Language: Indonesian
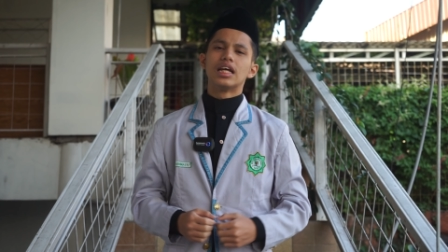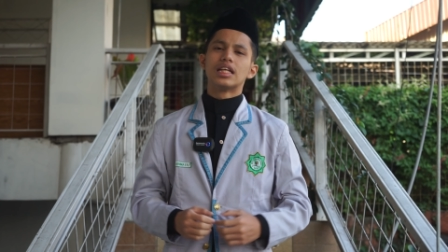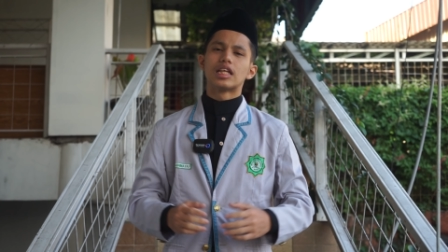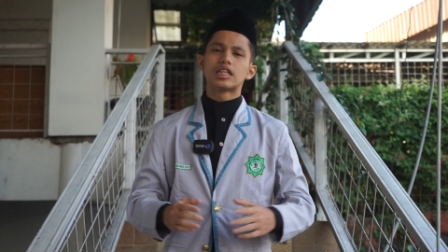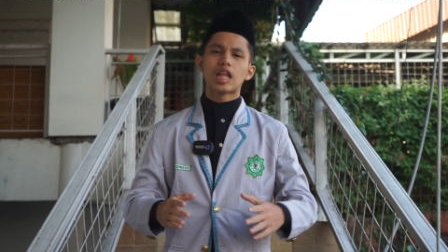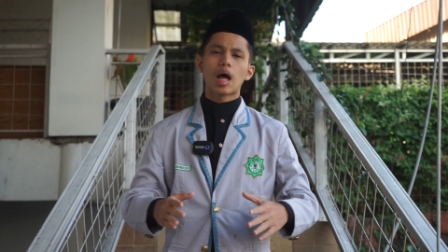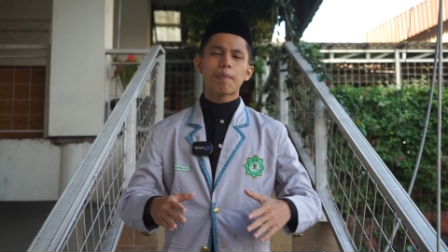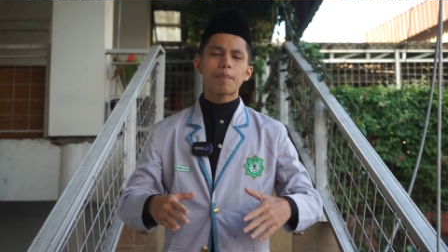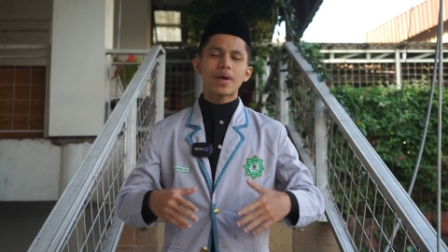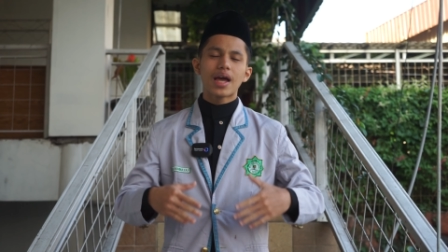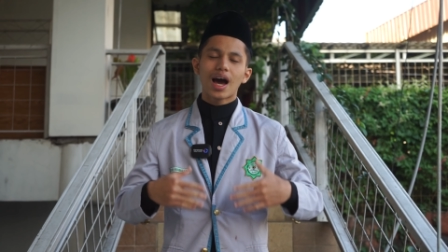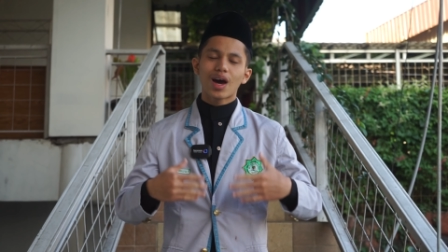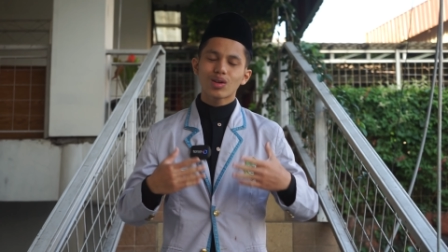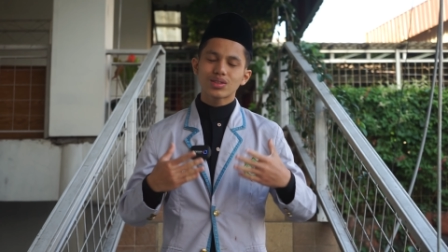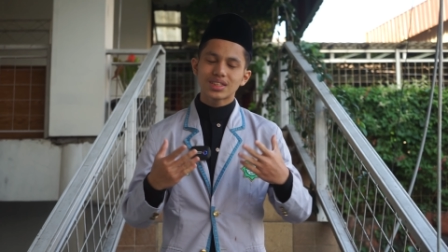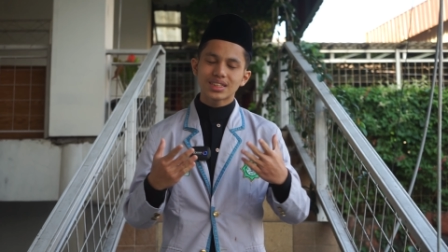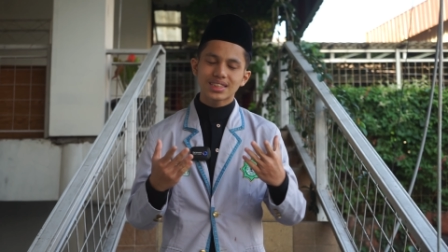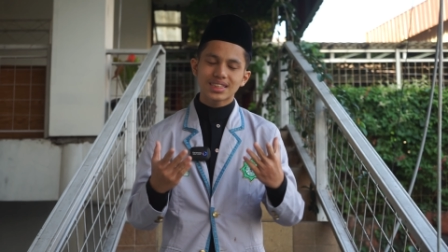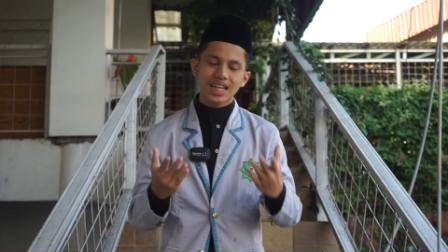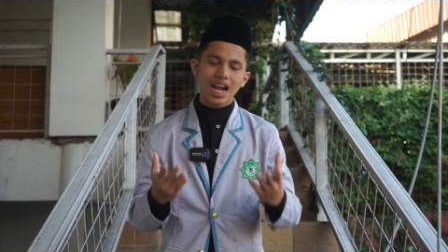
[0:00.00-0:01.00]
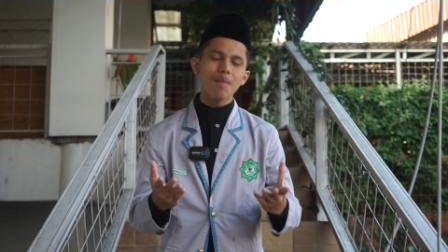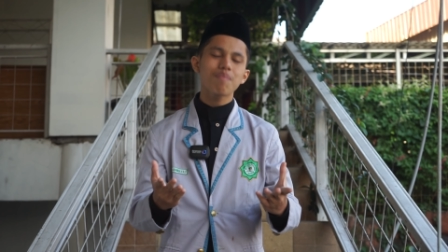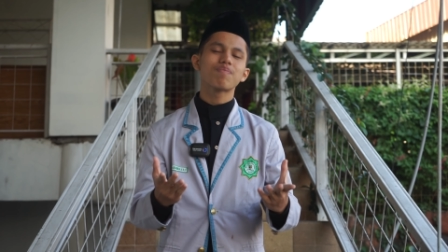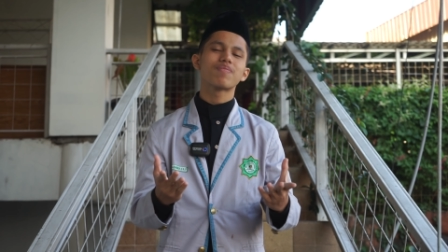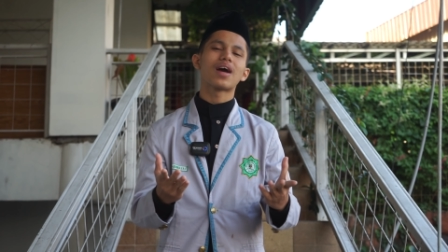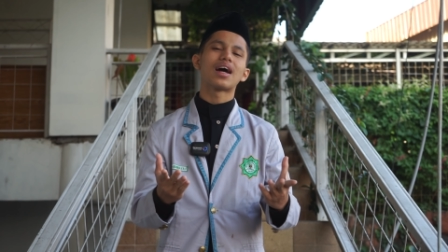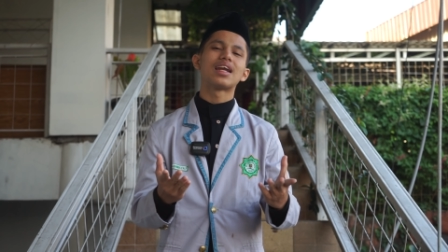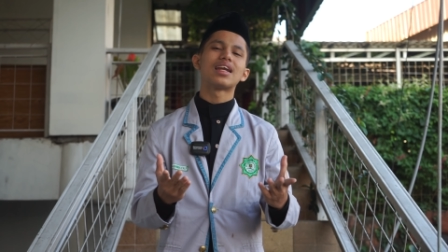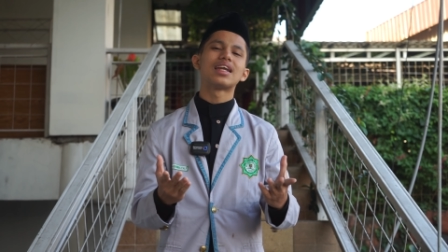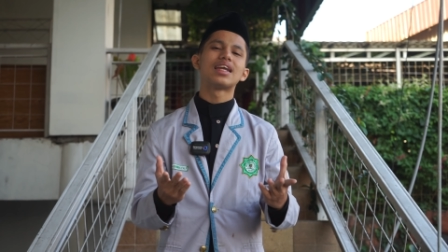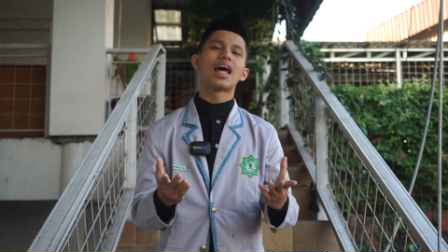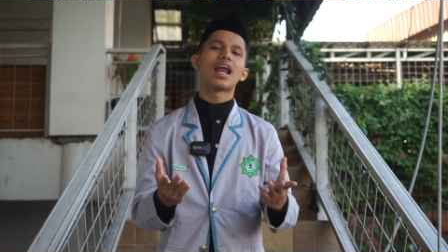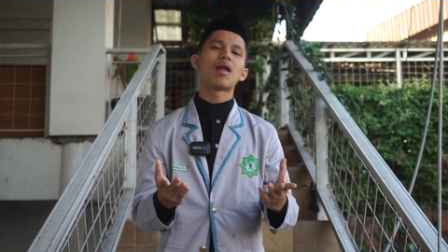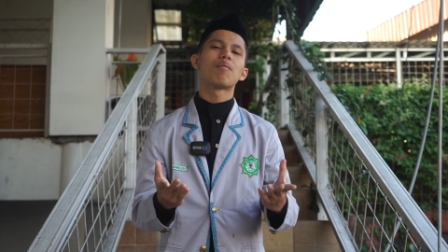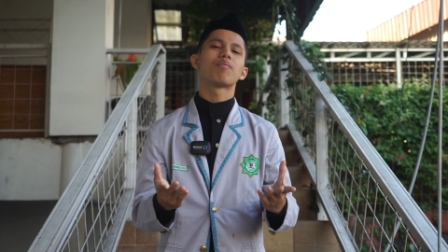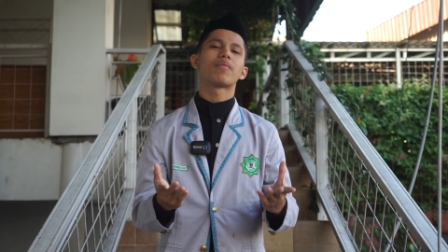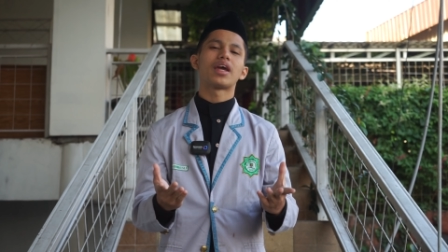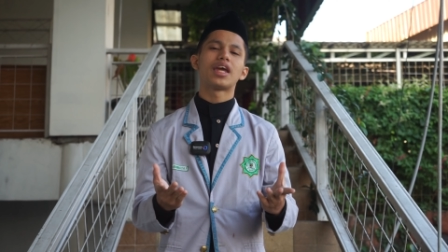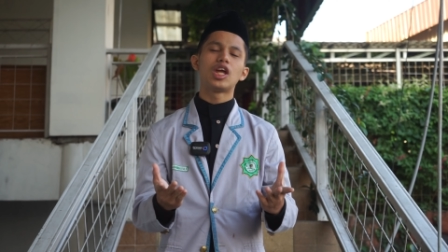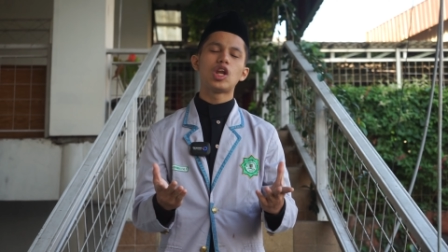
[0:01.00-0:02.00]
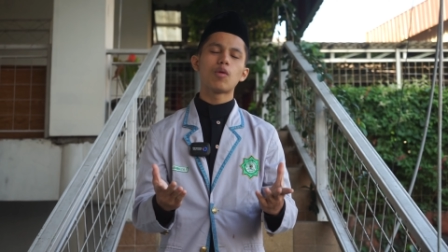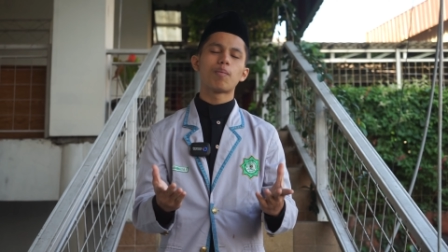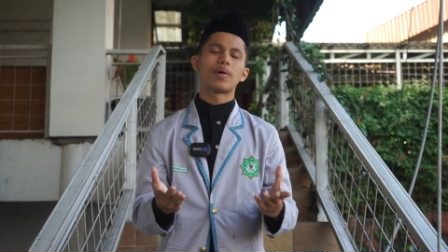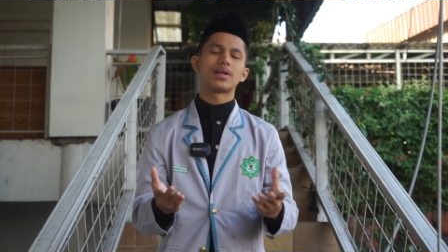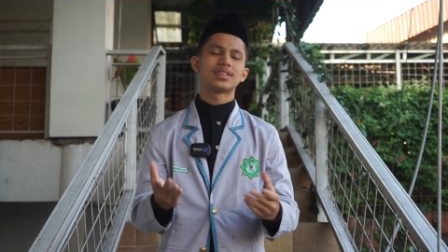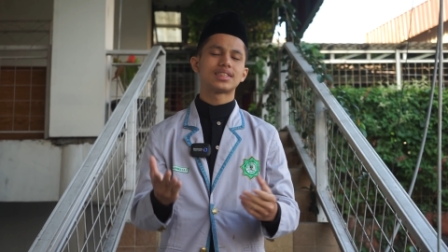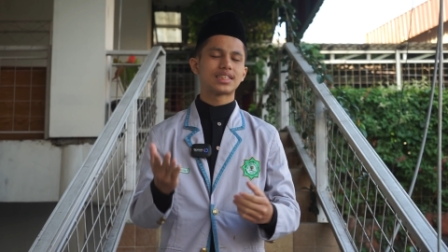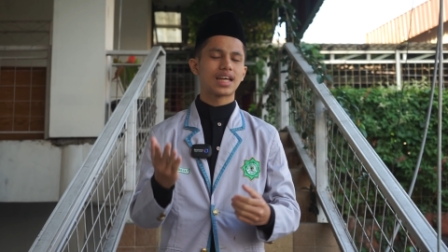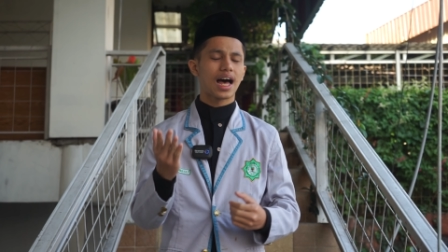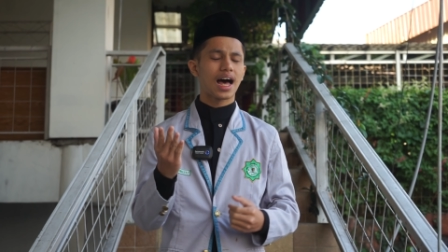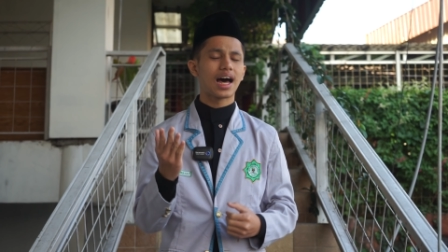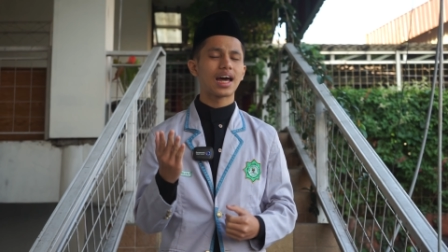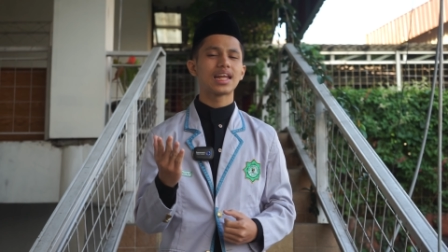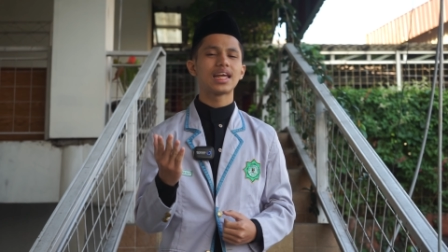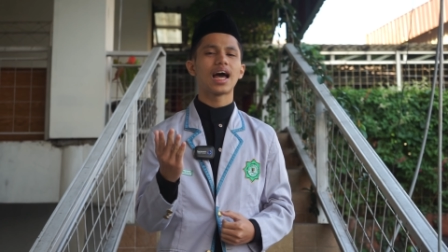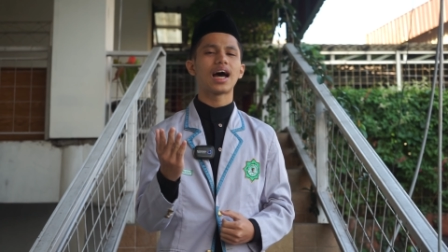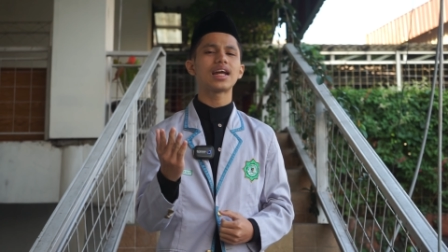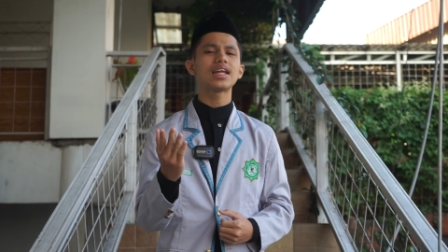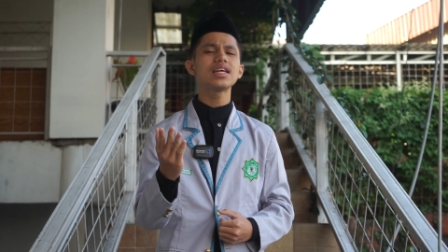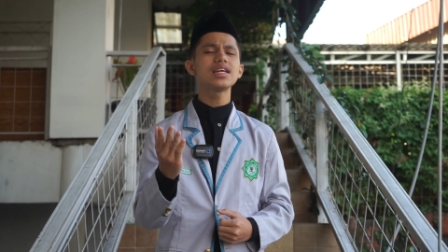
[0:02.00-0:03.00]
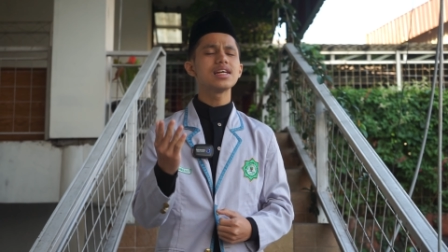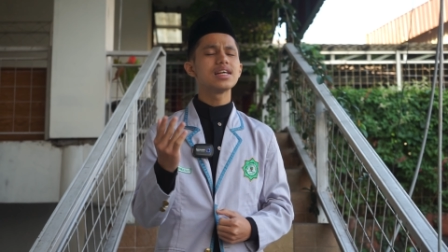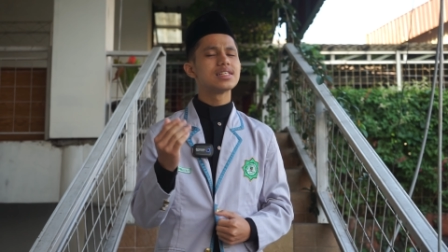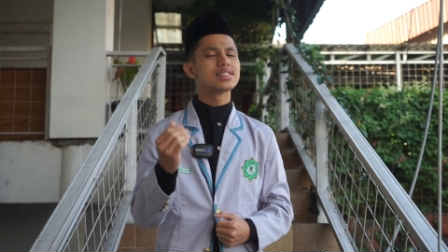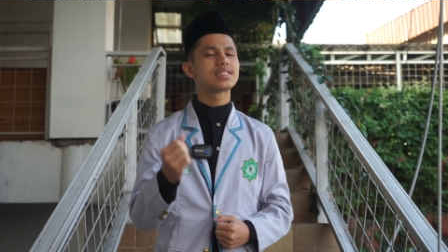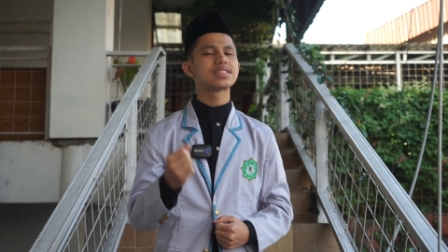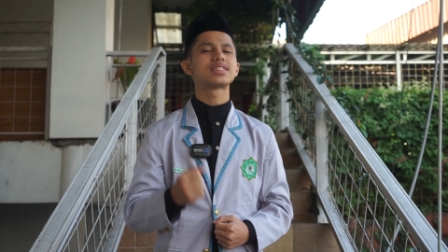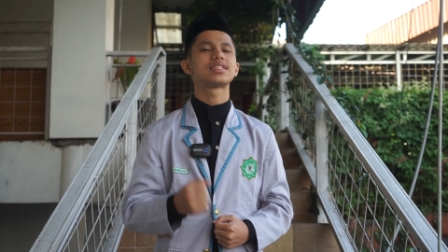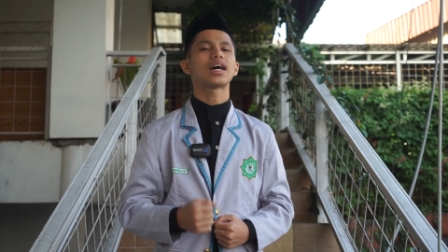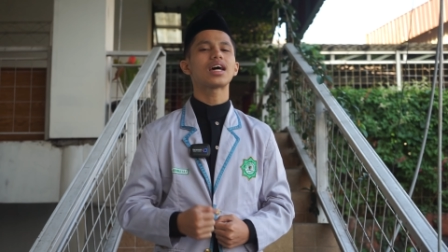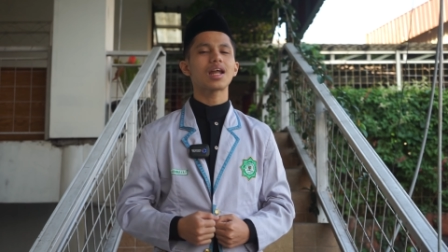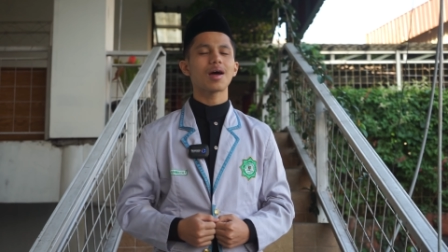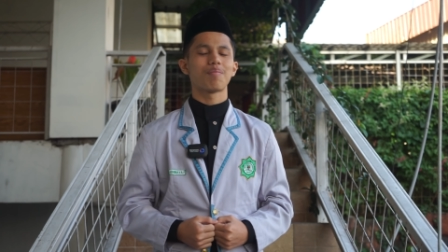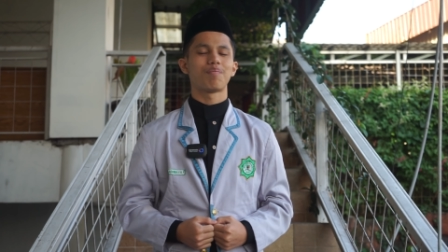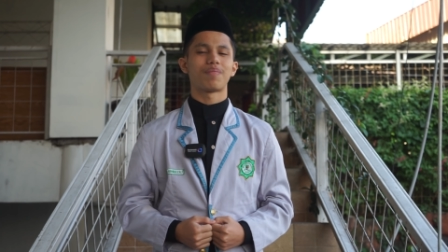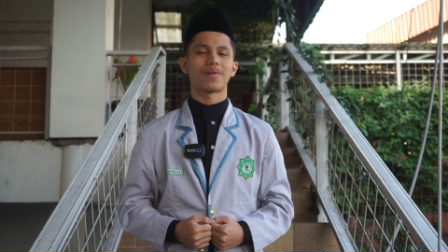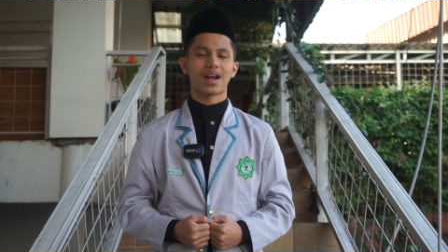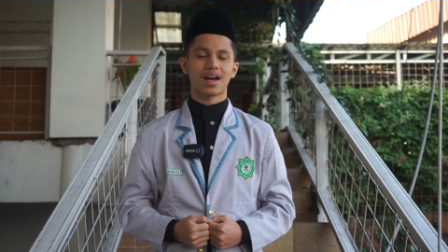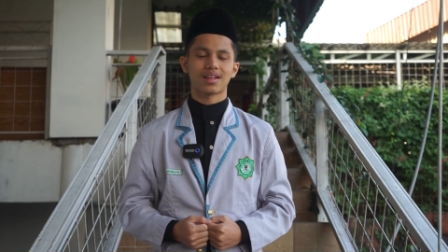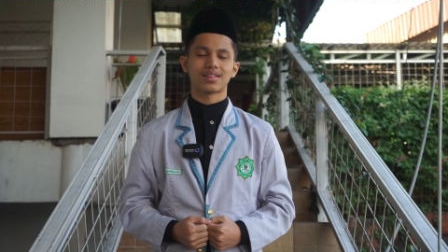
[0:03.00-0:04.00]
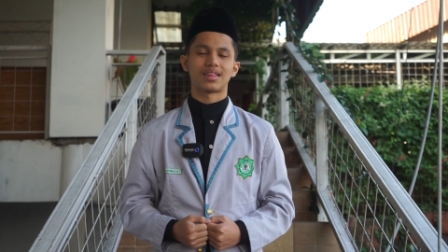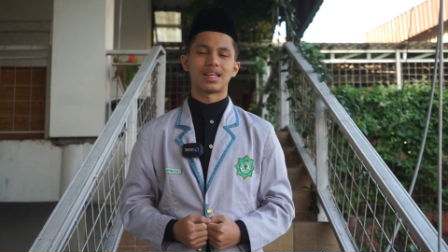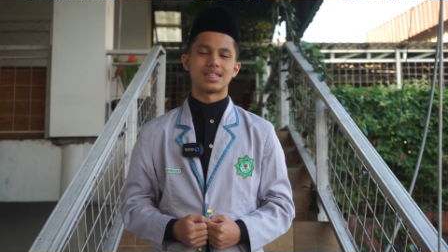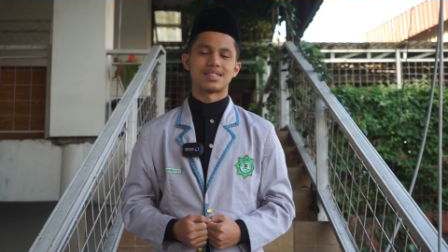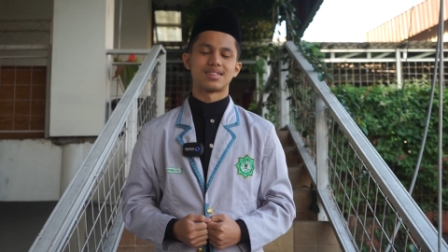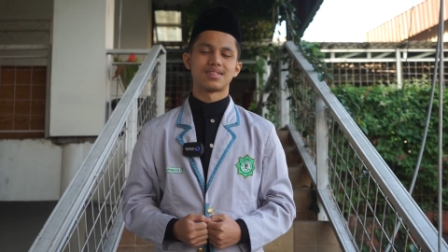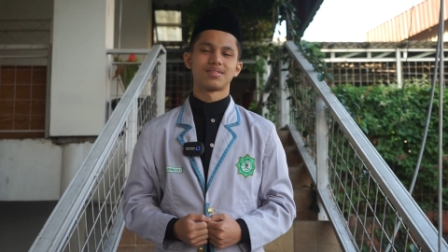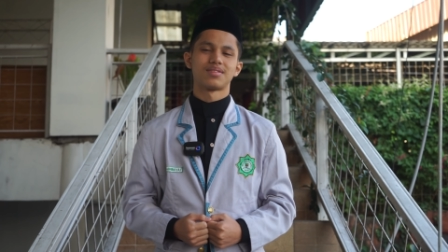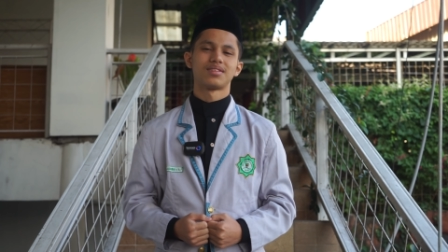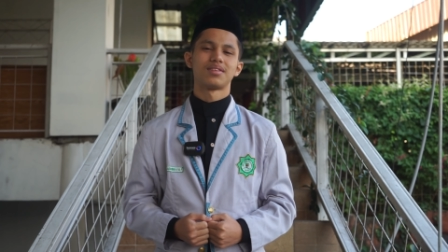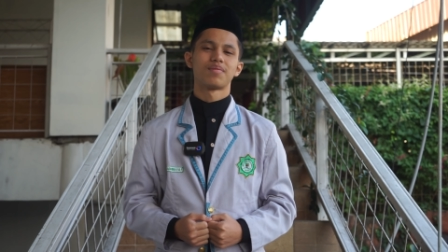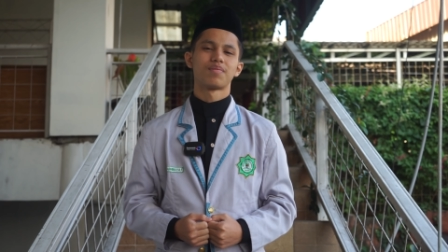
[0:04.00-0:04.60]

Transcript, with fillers: tetapi harus diterapkan dalam kehidupan sehari-hari secara praktis.